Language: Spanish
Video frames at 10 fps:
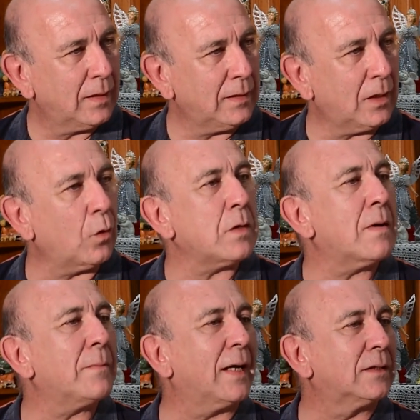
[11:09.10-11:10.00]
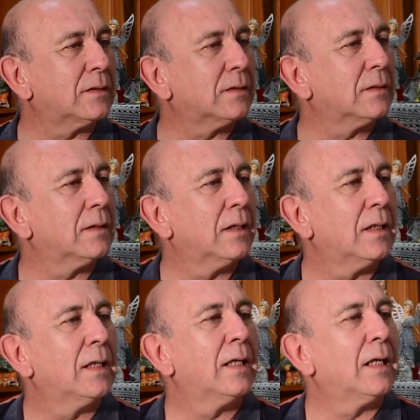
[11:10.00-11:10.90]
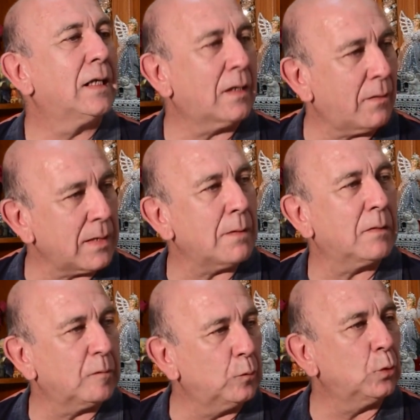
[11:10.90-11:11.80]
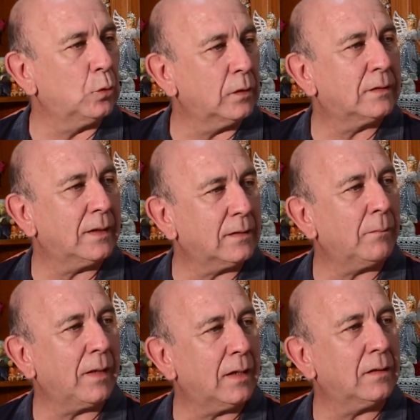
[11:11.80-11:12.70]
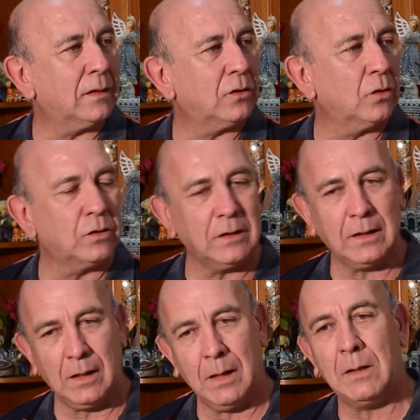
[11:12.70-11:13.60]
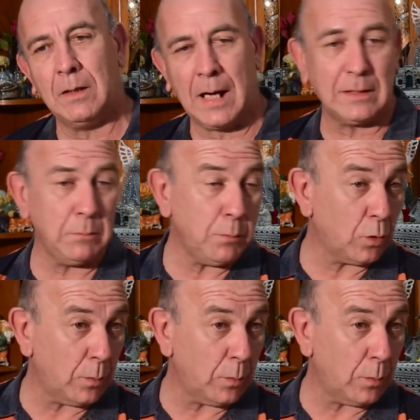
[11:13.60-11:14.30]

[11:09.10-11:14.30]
no, había porvenir, ya no había futuro. No había más futuro, exactamente. Entonces, él así mismo